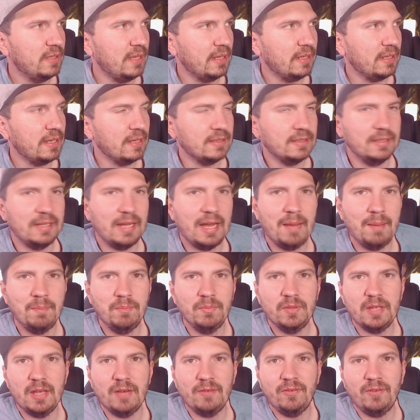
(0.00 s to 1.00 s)
seit gestern
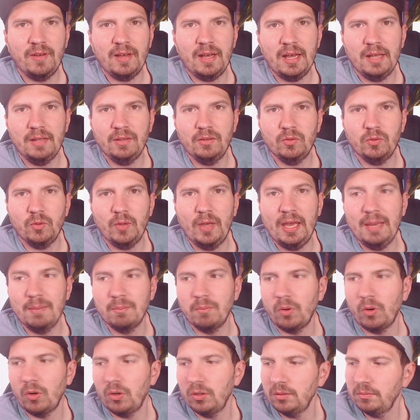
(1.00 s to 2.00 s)
Abend erfahren, so, hey,
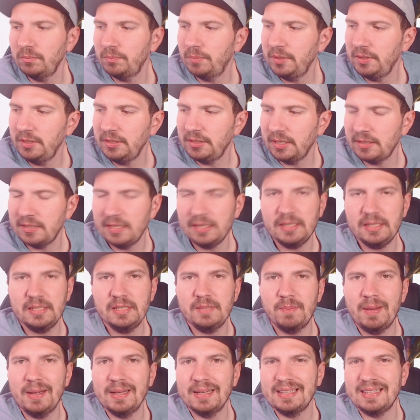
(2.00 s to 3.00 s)
morgen bin ich
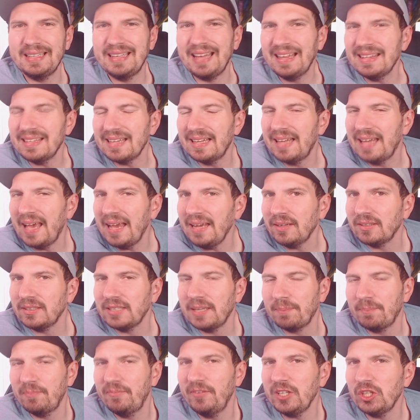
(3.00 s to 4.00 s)
tatsächlich mal ganz alleine.
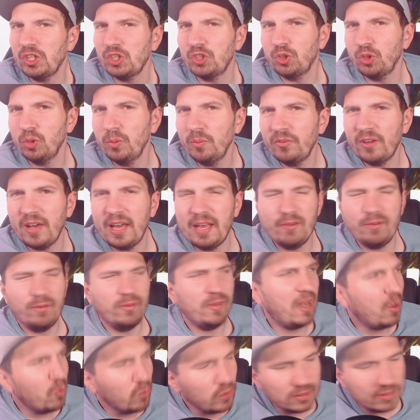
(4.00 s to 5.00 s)
Ich habe wirklich sturmfreie
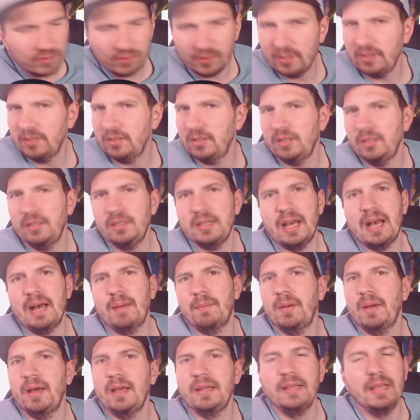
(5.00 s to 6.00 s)
Frau ist äh, in der
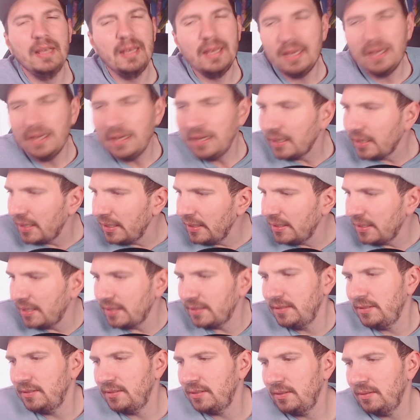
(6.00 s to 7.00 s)
Arbeit,
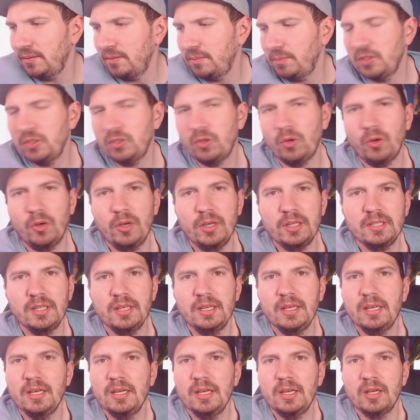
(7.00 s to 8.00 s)
Kinder sind äh, betreut,
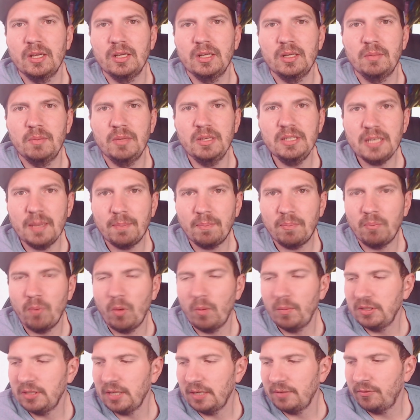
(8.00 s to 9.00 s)
ähm, ich habe
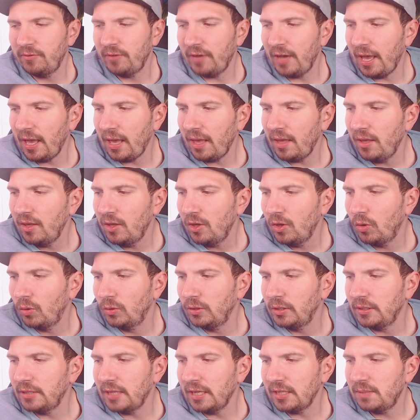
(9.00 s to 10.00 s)
momentan frei.
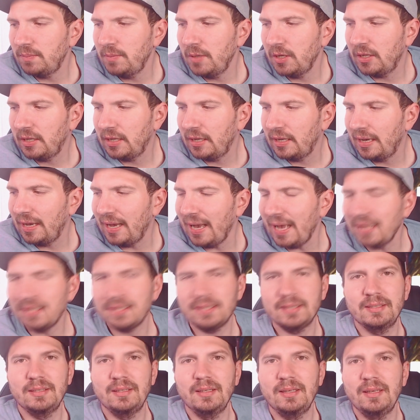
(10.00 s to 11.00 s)
Und dann dachte ich mir,
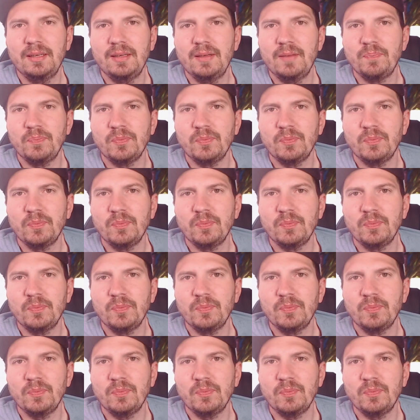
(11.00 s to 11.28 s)
krass,